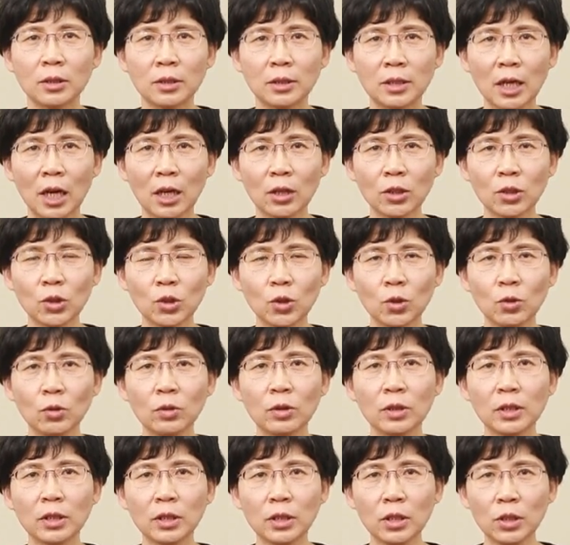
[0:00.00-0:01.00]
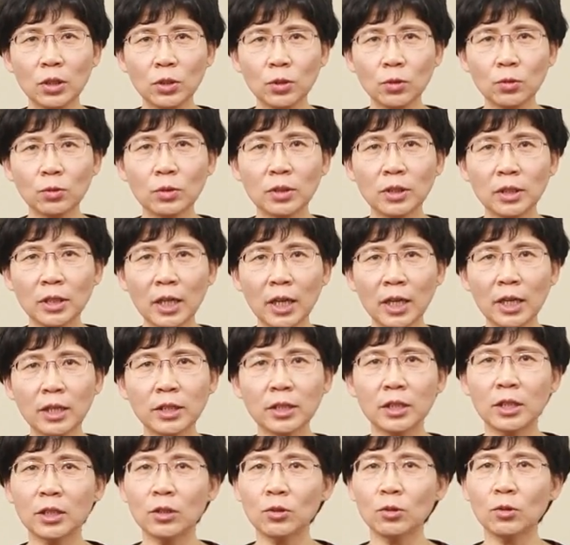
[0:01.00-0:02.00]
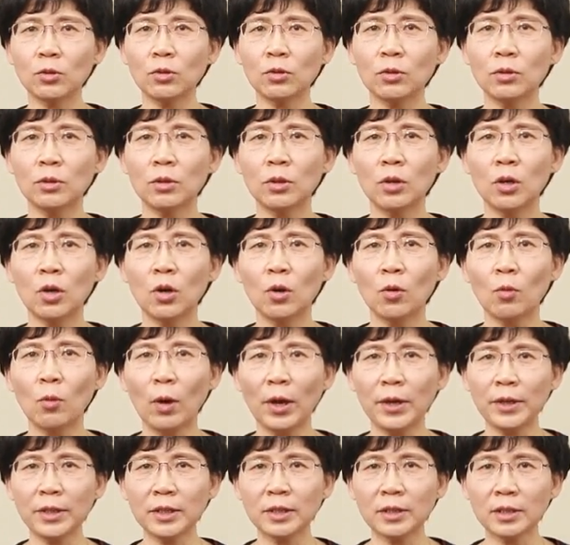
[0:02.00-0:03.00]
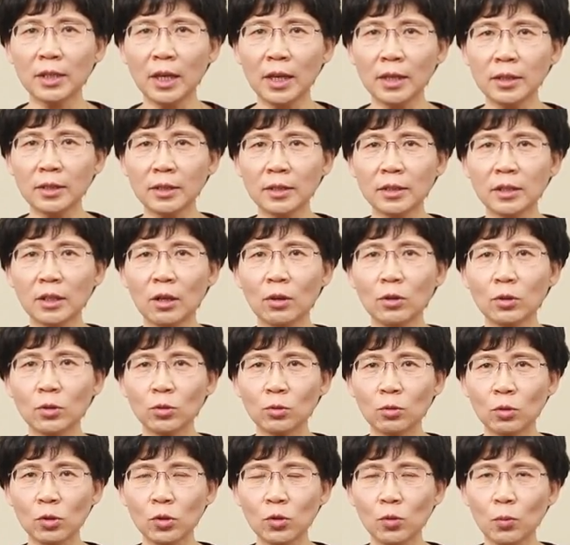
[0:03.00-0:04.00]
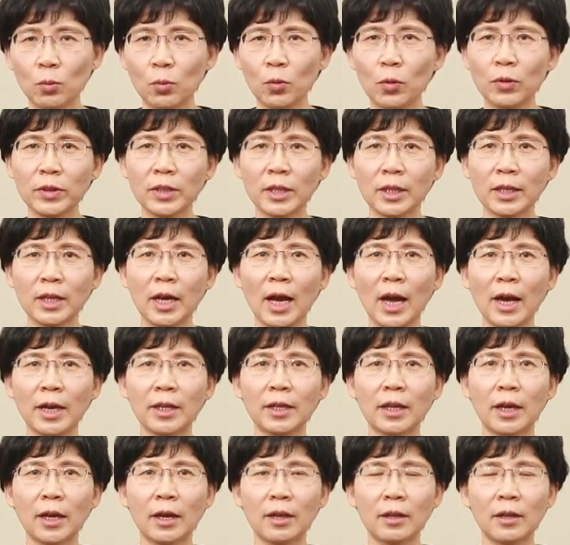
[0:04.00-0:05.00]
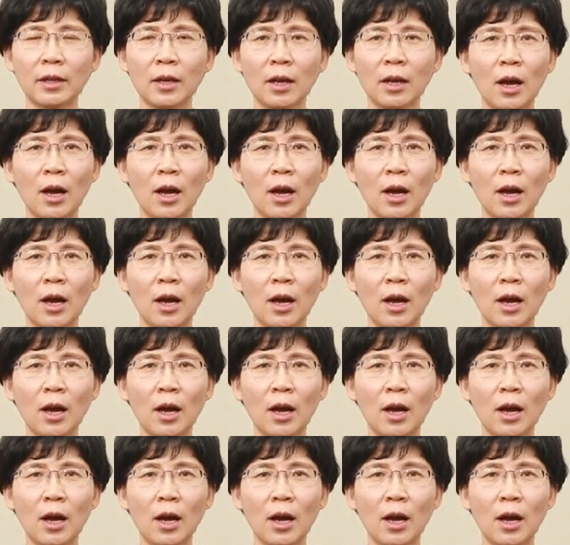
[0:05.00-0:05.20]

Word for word: 当中，依据《内经》中关于三焦所属部位的概念，